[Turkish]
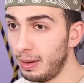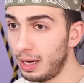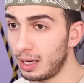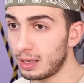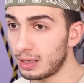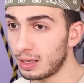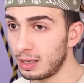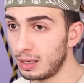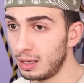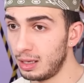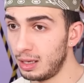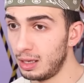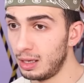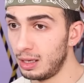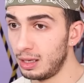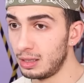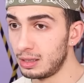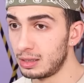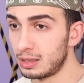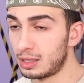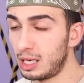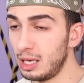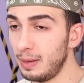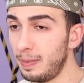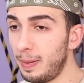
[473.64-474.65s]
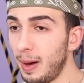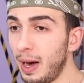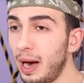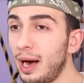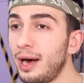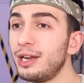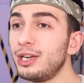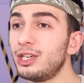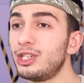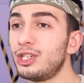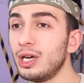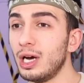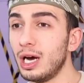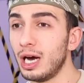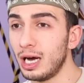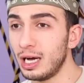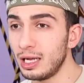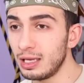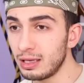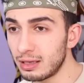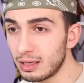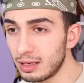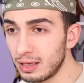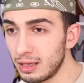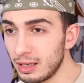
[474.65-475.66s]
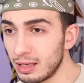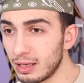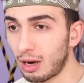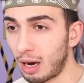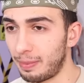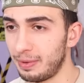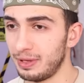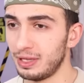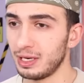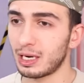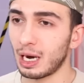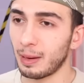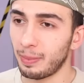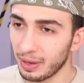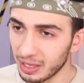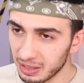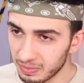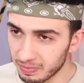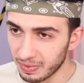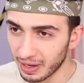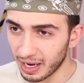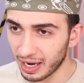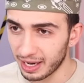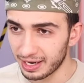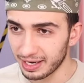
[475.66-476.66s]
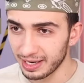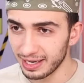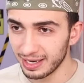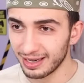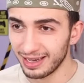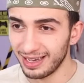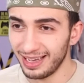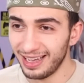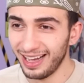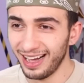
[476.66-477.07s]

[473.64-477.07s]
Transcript: Bak. Siparişi aldı. Kapıyı da kapat bari.